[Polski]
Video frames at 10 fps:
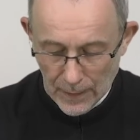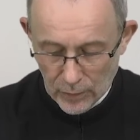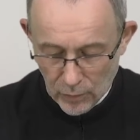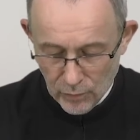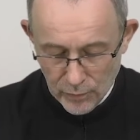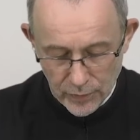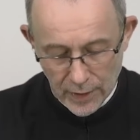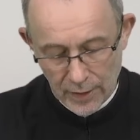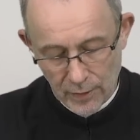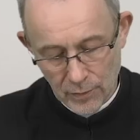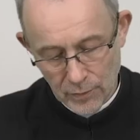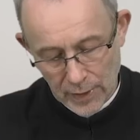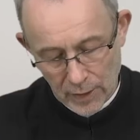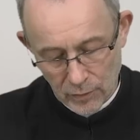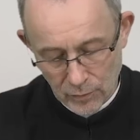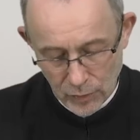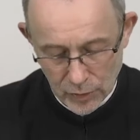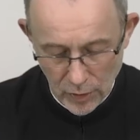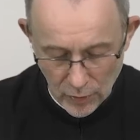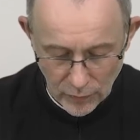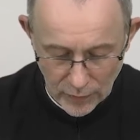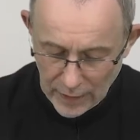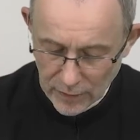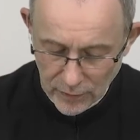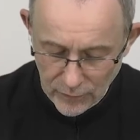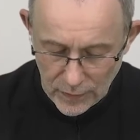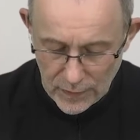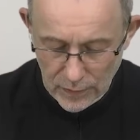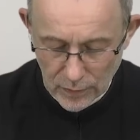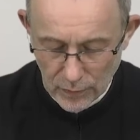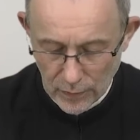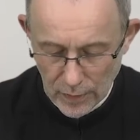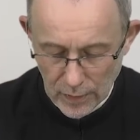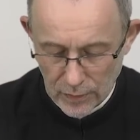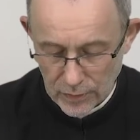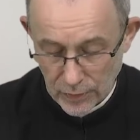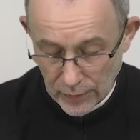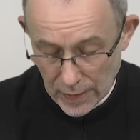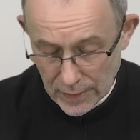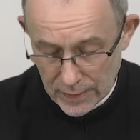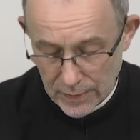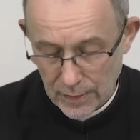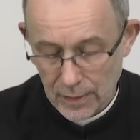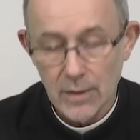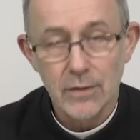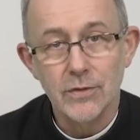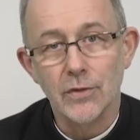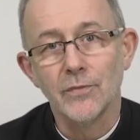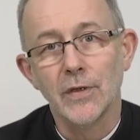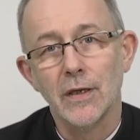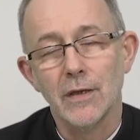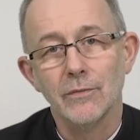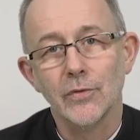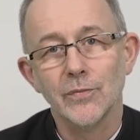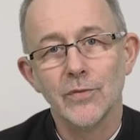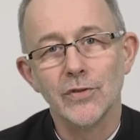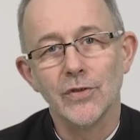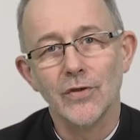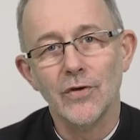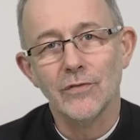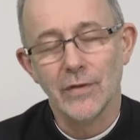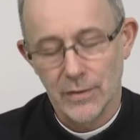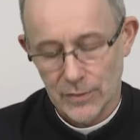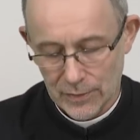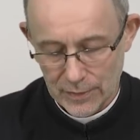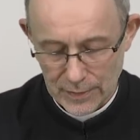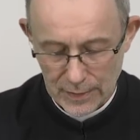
Tą potęgą, jaką może On także wszystko, co jest, sobie podporządkować.